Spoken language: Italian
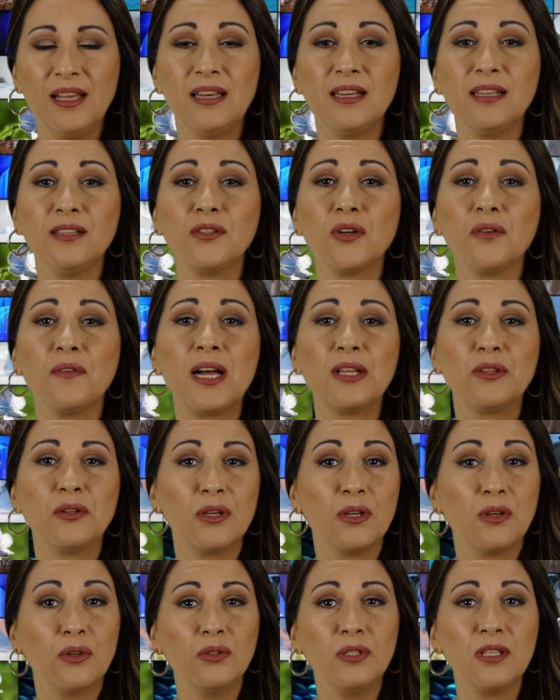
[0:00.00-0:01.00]

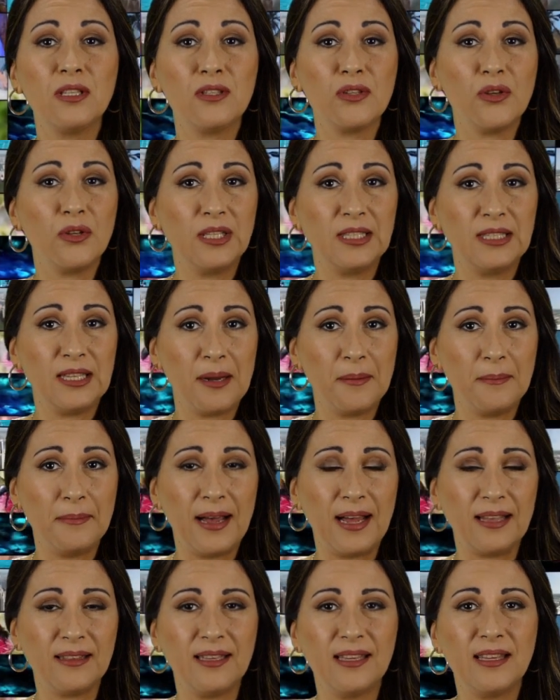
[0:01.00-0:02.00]
Ritrovato in condizioni
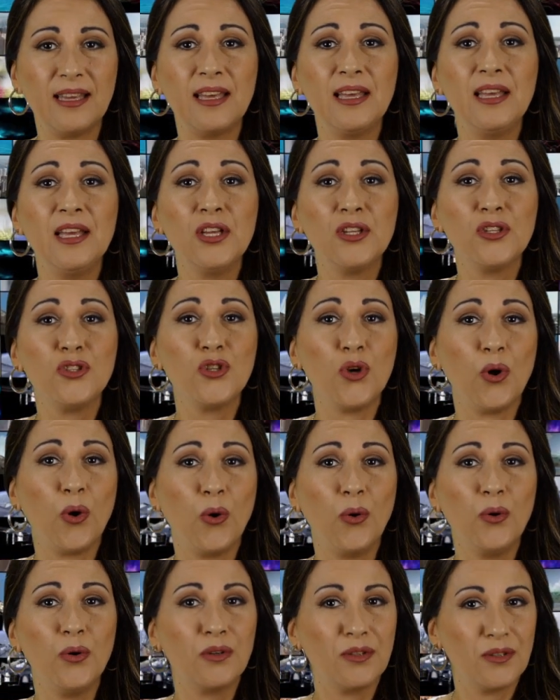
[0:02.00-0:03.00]
drammatiche,
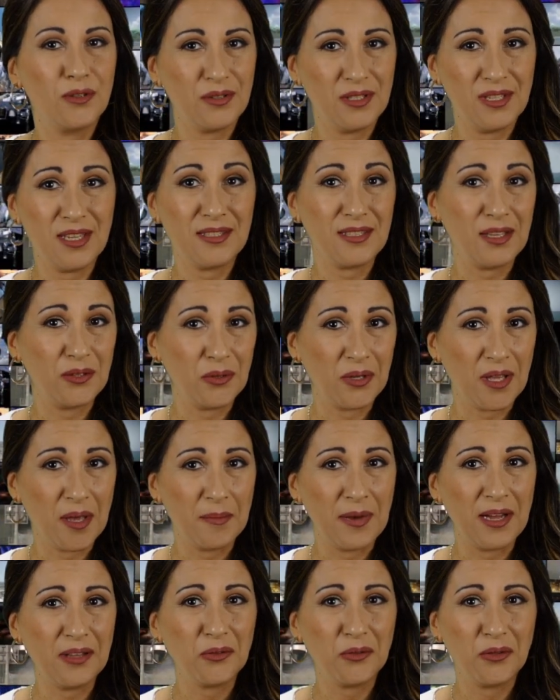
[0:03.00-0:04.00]
Joe, così è stato
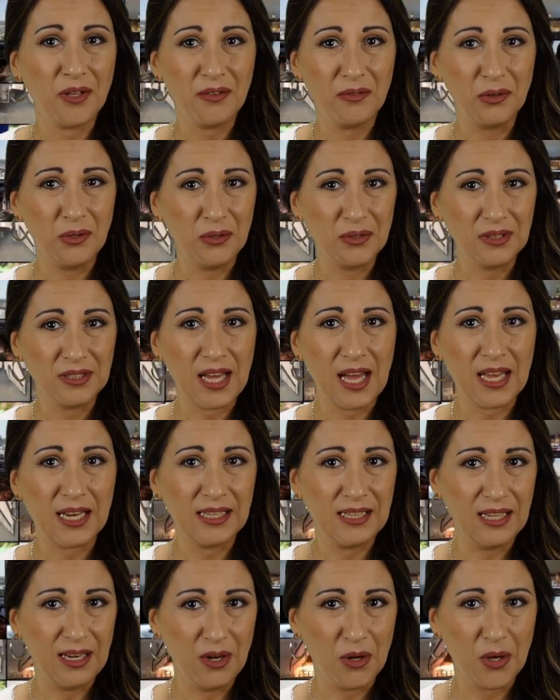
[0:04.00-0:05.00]
chiamato dai
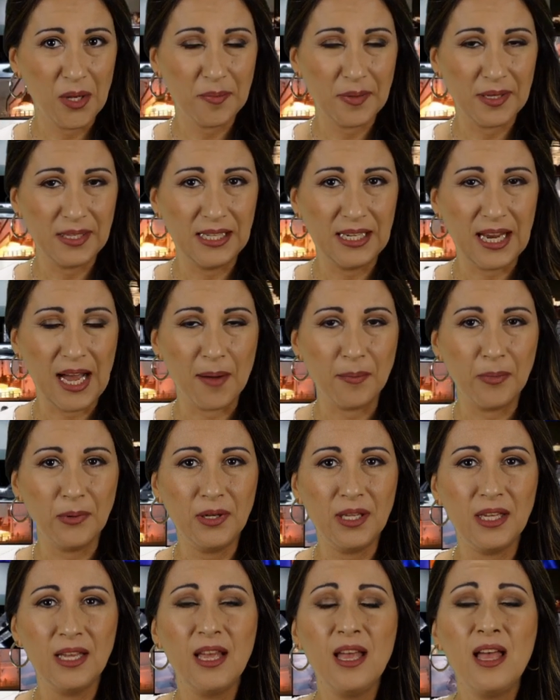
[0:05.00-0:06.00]
volontari dell'OIPA di
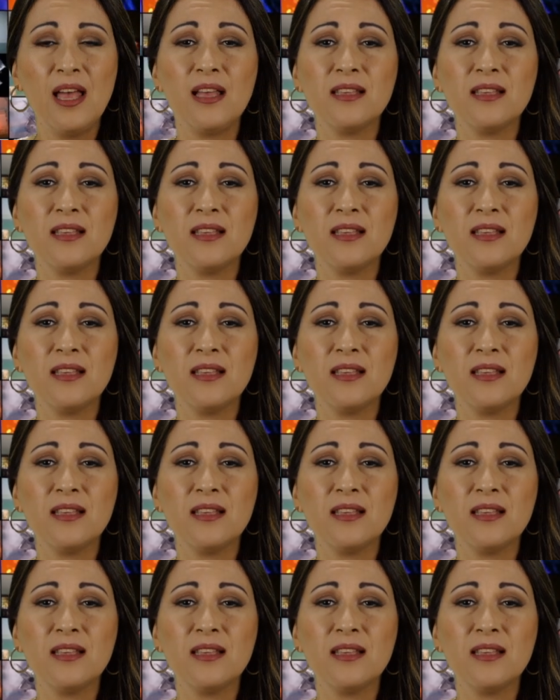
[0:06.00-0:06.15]
Napoli,